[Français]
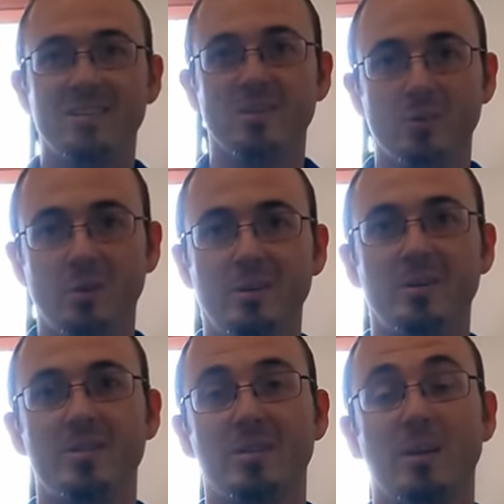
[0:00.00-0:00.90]
en
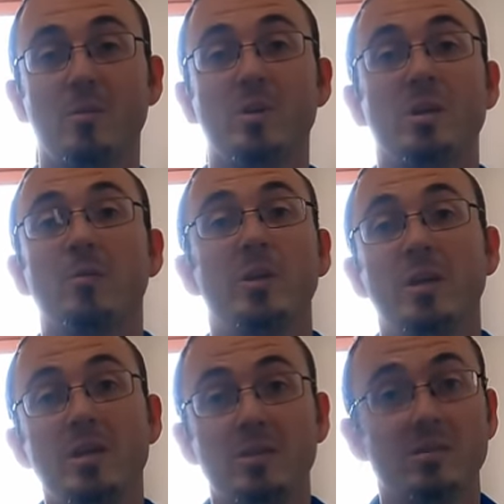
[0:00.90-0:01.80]
temps, etc. Bah, la
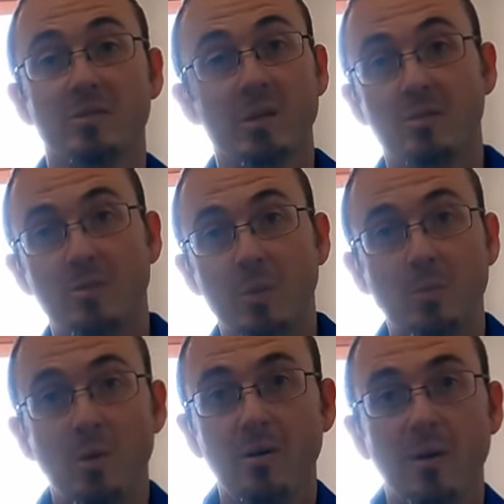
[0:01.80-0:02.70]
Model voilà,
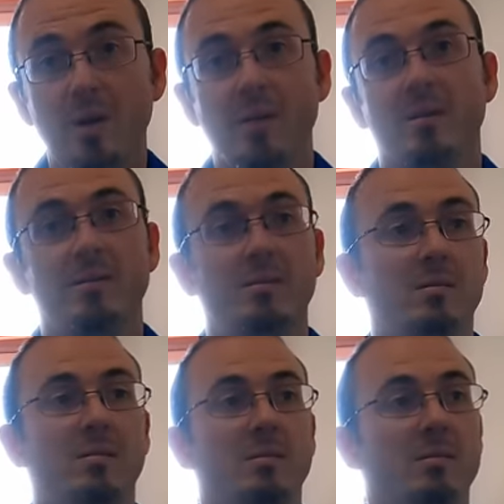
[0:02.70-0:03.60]
typiquement,
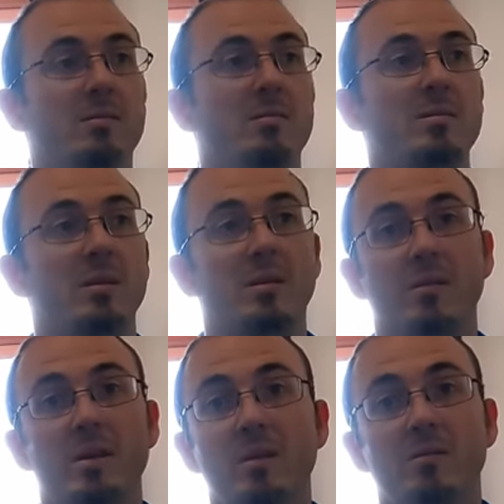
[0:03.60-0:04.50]
c'est un
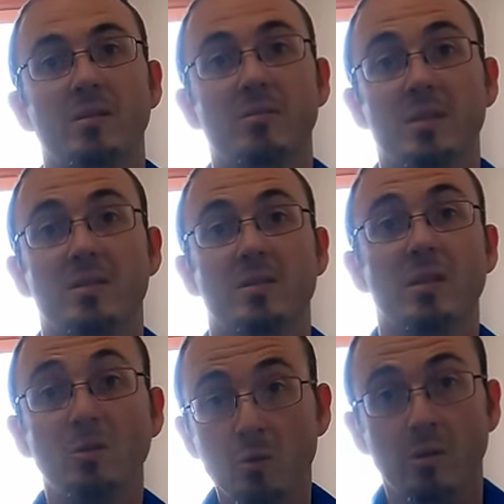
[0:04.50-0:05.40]
travail qu'on va faire, c'est de
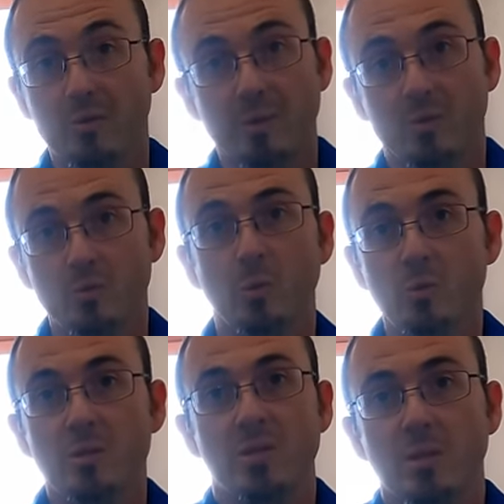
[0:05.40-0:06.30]
l'étude en fait. Pour
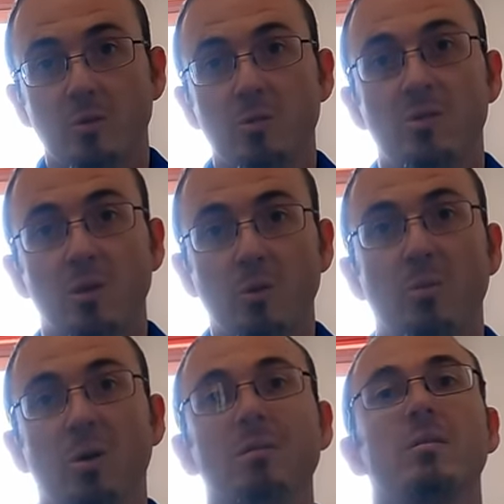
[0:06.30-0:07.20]
nous, c'est de l'étude, c'est
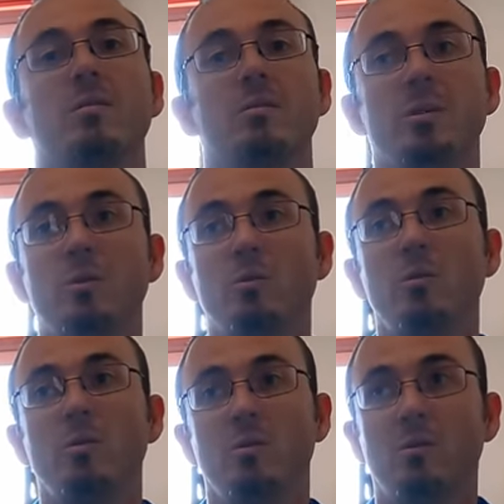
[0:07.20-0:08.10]
comprendre le
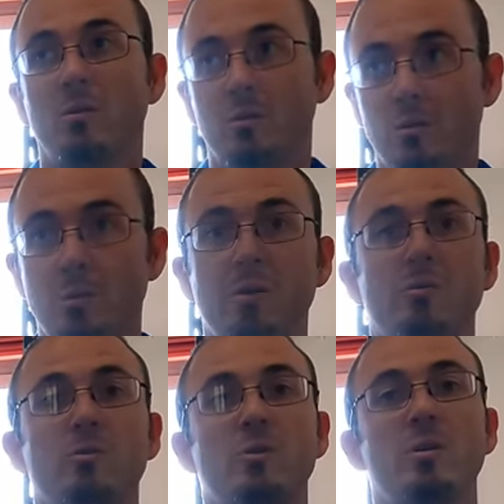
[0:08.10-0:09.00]
véhicule, comment il
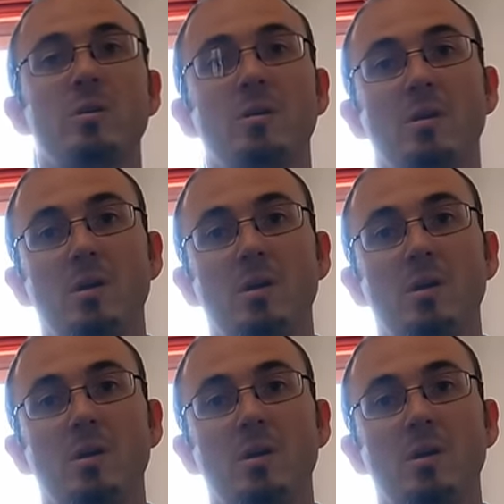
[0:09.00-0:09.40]
fonctionne,